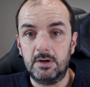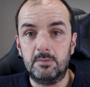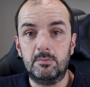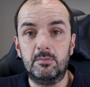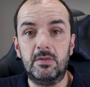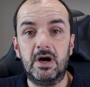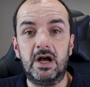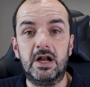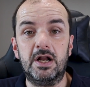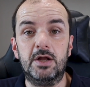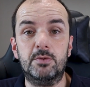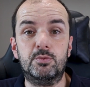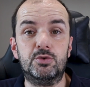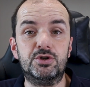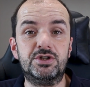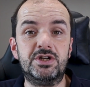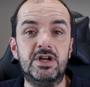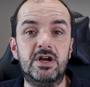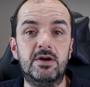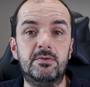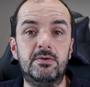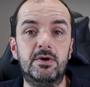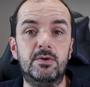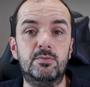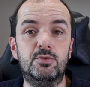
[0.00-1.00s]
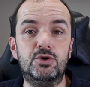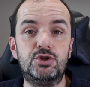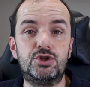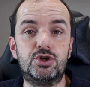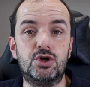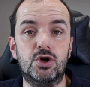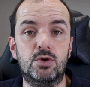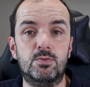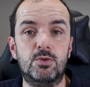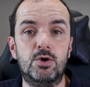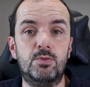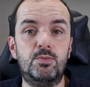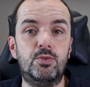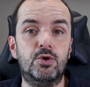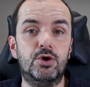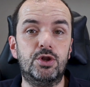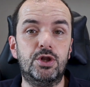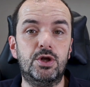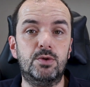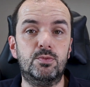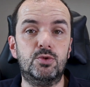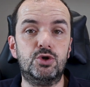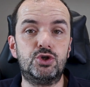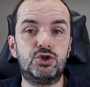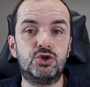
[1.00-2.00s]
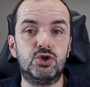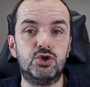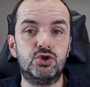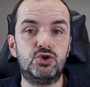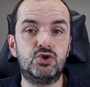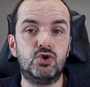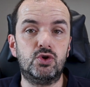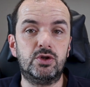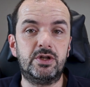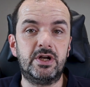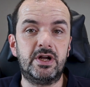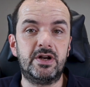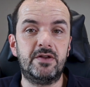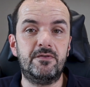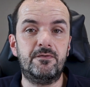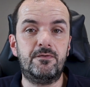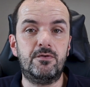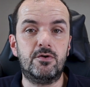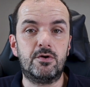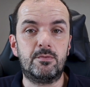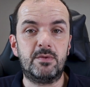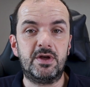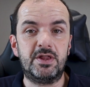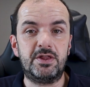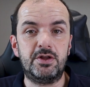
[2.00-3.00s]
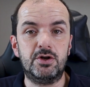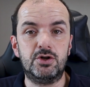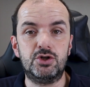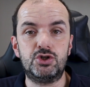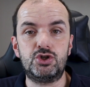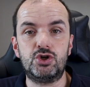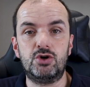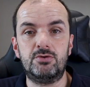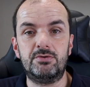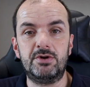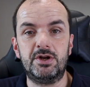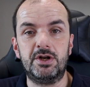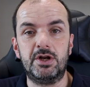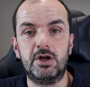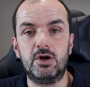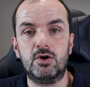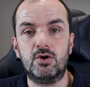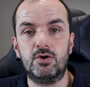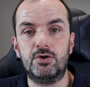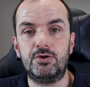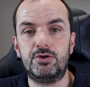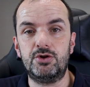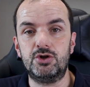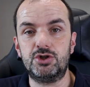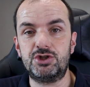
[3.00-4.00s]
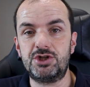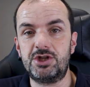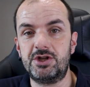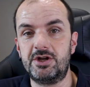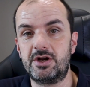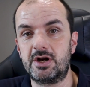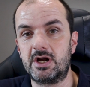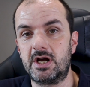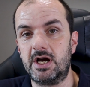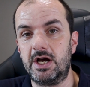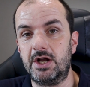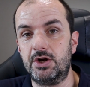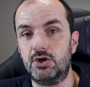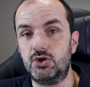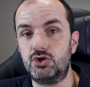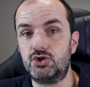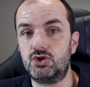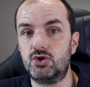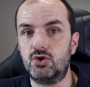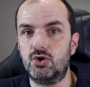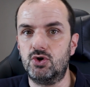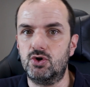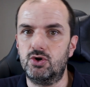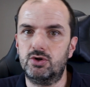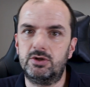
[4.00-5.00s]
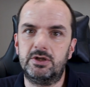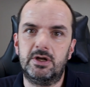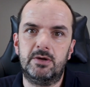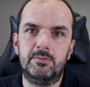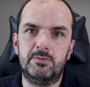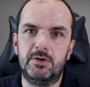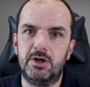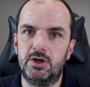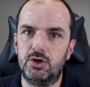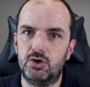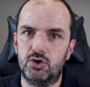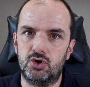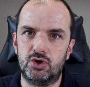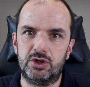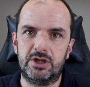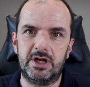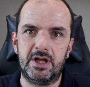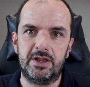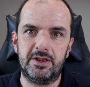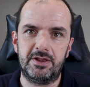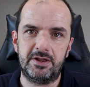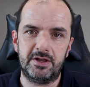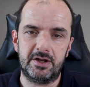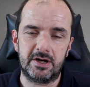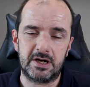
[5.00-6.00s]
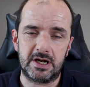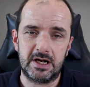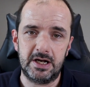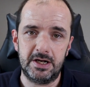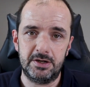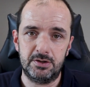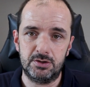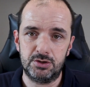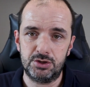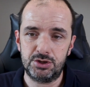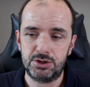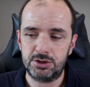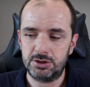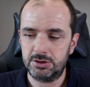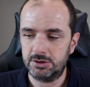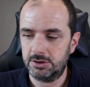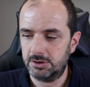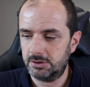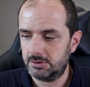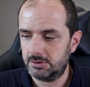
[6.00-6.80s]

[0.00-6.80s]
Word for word: Vale, pues ya vemos cómo podemos consultar información sobre negocios cercanos o también no tan cercanos.